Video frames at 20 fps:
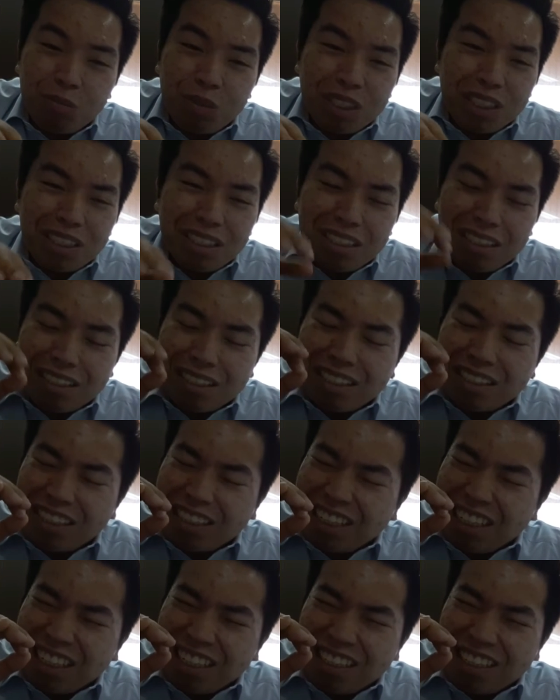But it's
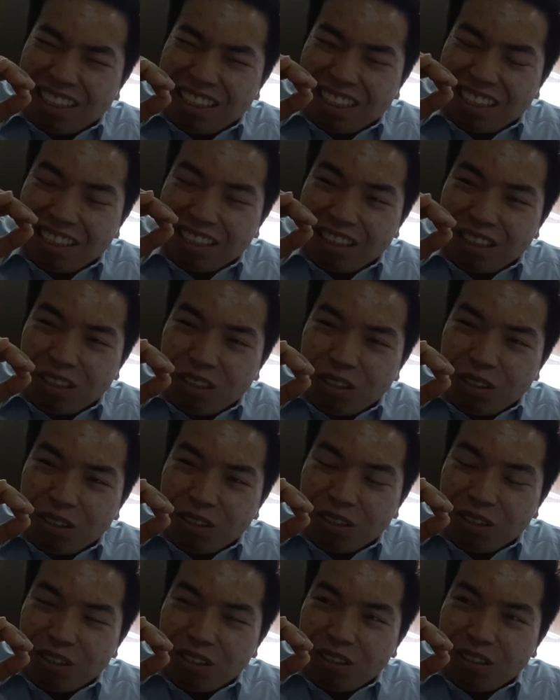not that
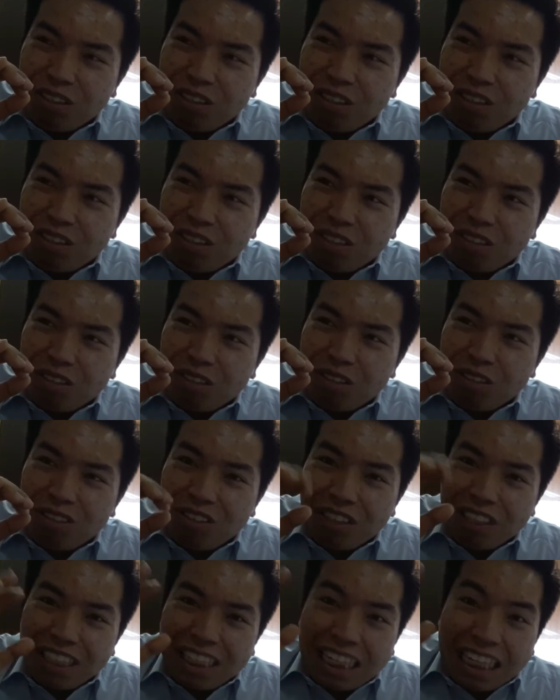good.
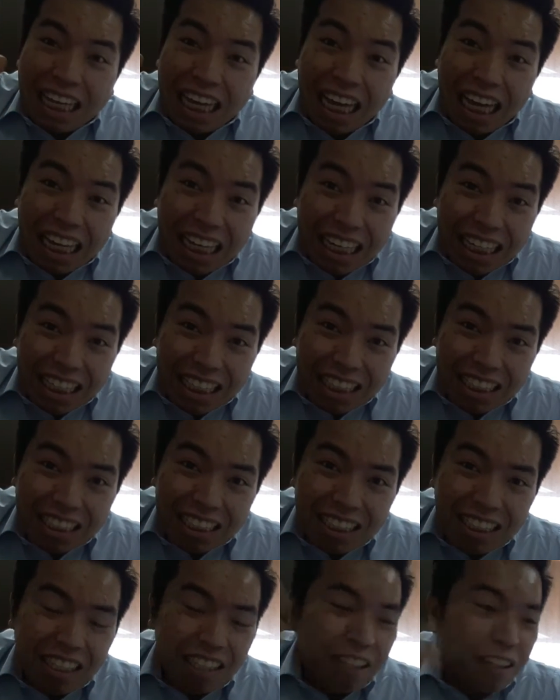So, yeah, let's
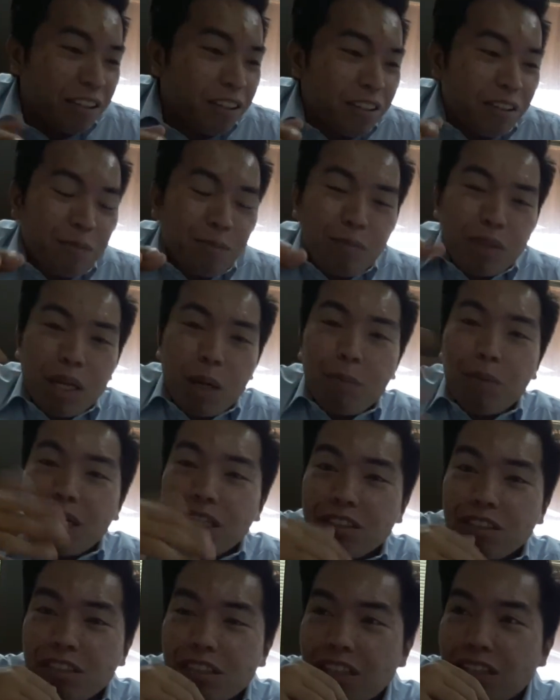see.
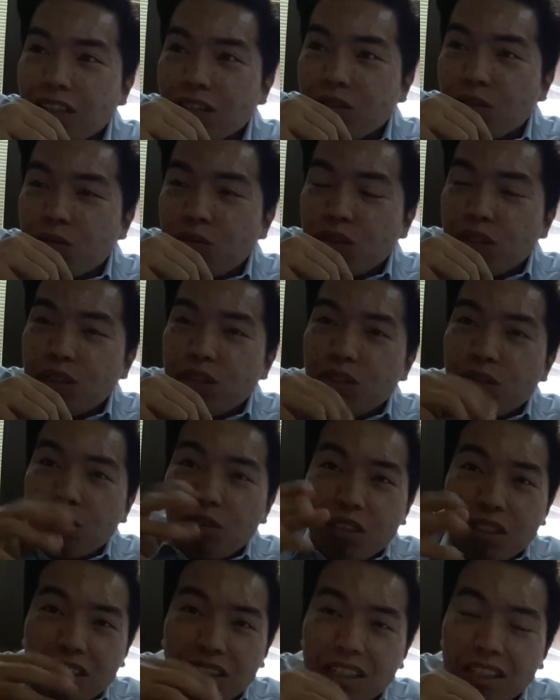Abangan nyo na lang yung
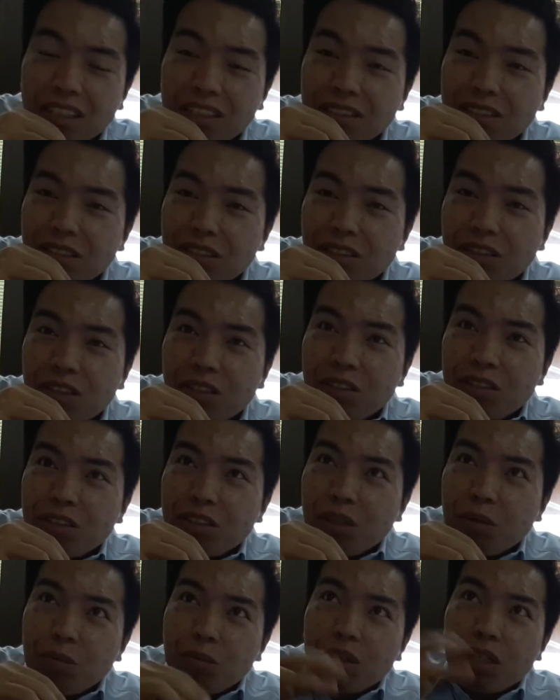video kung interested kayo.
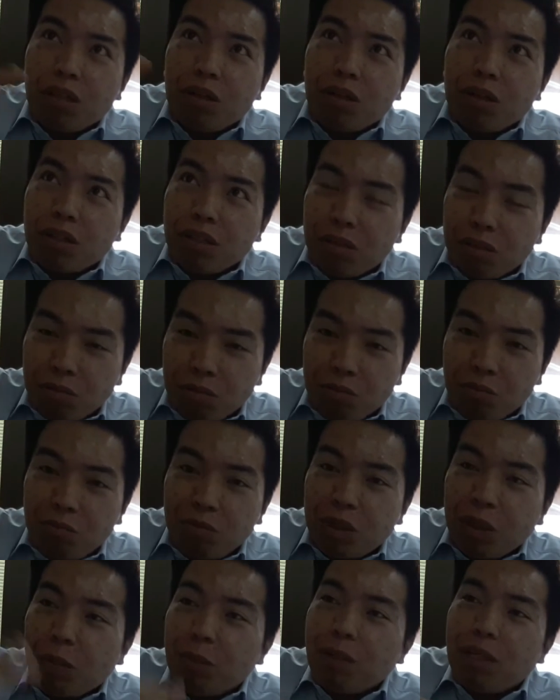Siyempre,
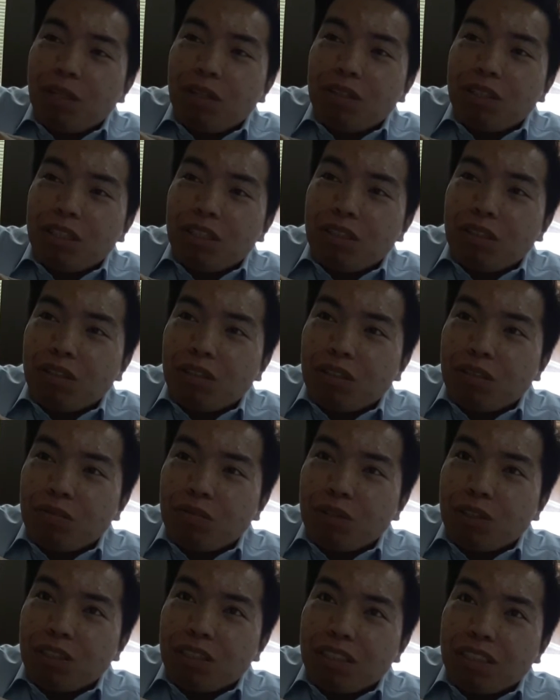panoodin nyo. If
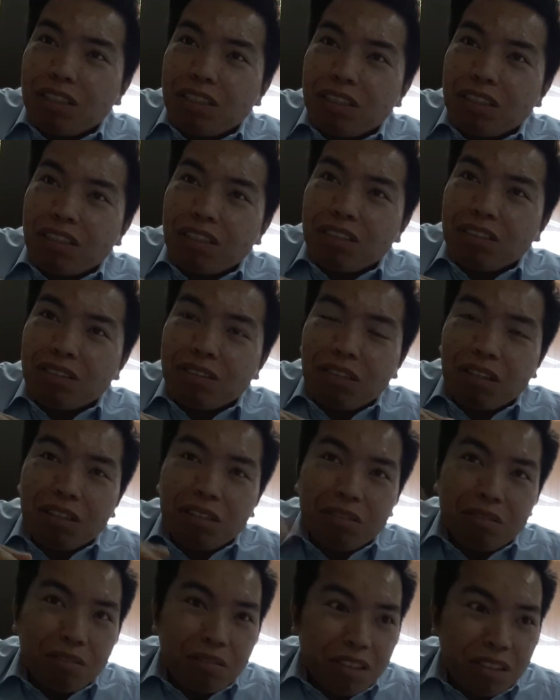you're not
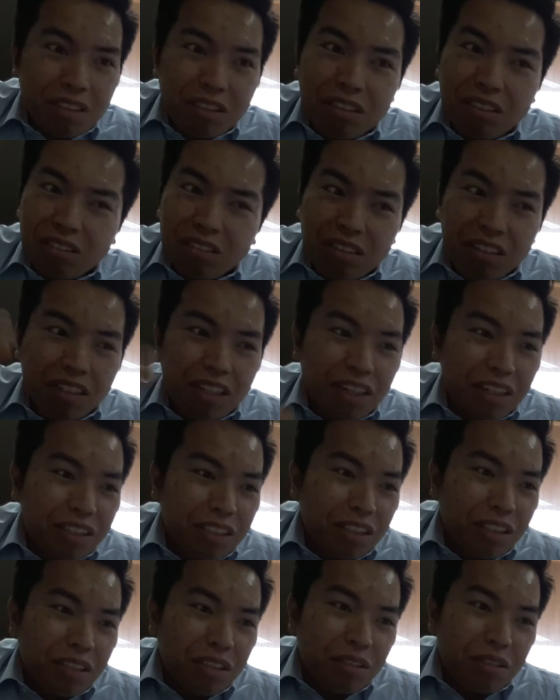interested,
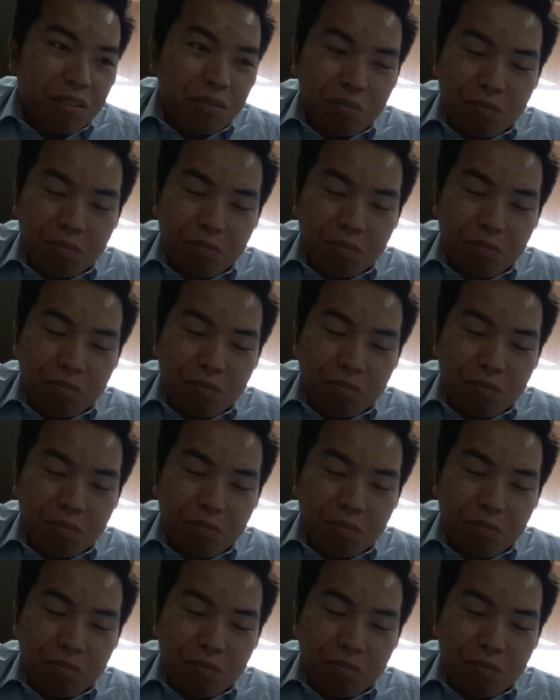disregard it.